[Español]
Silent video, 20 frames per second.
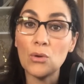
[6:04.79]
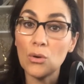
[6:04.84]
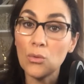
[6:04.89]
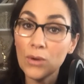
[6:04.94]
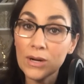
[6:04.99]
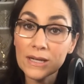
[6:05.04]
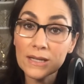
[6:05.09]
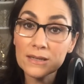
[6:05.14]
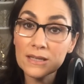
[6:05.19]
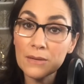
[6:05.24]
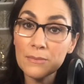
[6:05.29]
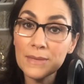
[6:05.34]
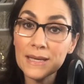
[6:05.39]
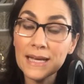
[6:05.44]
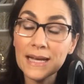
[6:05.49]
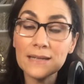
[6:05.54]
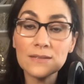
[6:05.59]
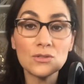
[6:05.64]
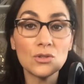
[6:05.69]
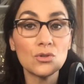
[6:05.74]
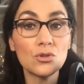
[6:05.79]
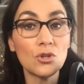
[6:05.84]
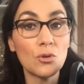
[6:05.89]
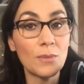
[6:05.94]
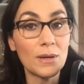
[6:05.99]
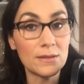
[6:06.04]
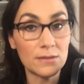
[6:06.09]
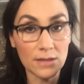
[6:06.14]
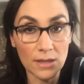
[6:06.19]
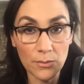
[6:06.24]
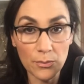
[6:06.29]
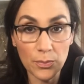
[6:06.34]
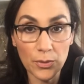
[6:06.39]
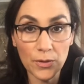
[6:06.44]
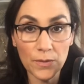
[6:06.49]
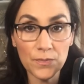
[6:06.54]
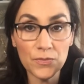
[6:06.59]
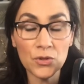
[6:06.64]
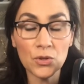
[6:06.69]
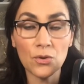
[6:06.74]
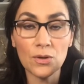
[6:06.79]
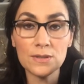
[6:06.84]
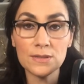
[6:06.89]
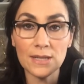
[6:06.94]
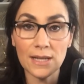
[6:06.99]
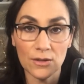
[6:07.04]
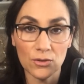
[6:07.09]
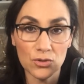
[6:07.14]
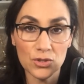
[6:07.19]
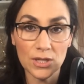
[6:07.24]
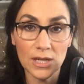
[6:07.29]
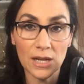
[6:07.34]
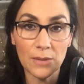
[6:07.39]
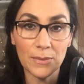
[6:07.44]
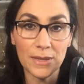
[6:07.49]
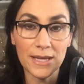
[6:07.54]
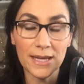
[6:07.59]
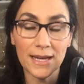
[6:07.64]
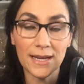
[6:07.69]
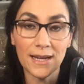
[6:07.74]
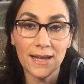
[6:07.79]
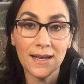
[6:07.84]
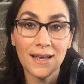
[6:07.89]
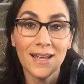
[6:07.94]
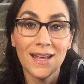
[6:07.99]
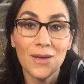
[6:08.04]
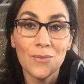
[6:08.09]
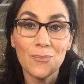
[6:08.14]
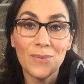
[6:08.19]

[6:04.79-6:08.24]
Acuérdate, amiga, esto toma tiempo, no es de la noche a la mañana,